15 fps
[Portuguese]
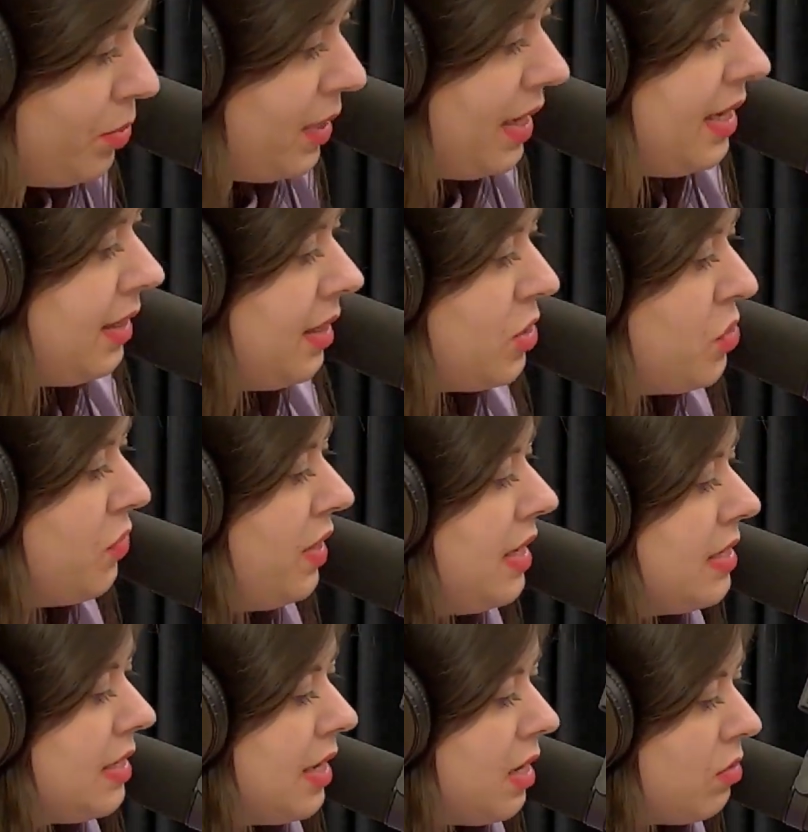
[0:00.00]
por aí, tem
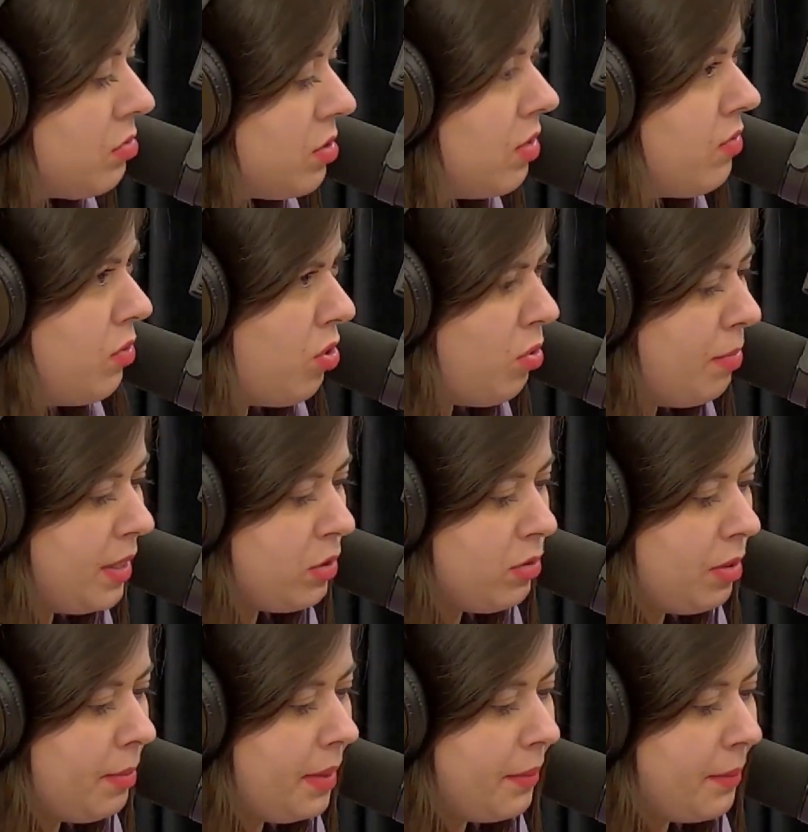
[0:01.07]
diferentes graus, eu vou comendo
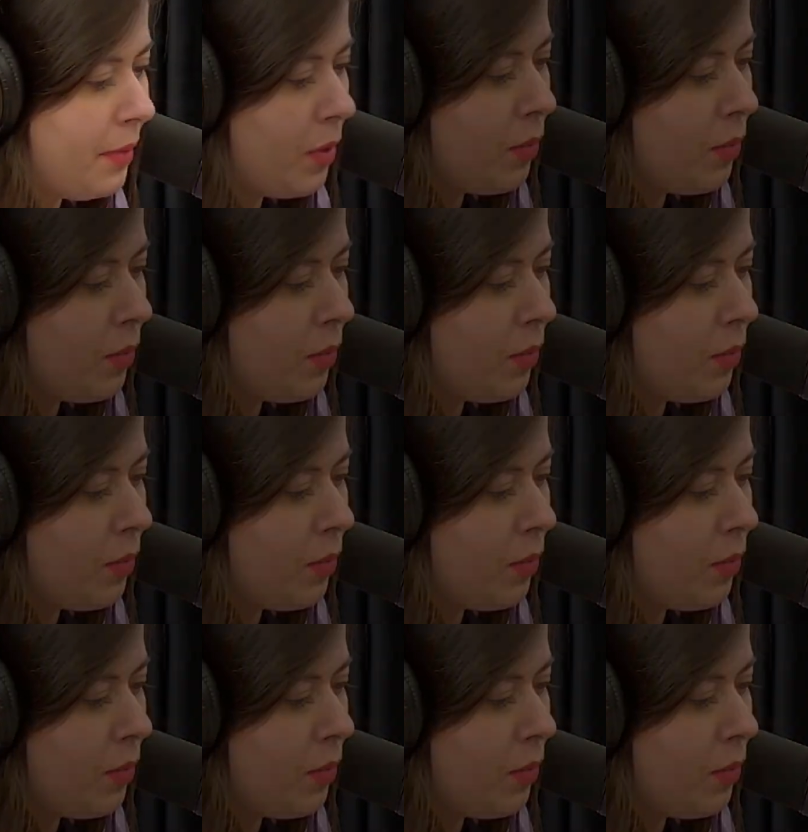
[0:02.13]
também.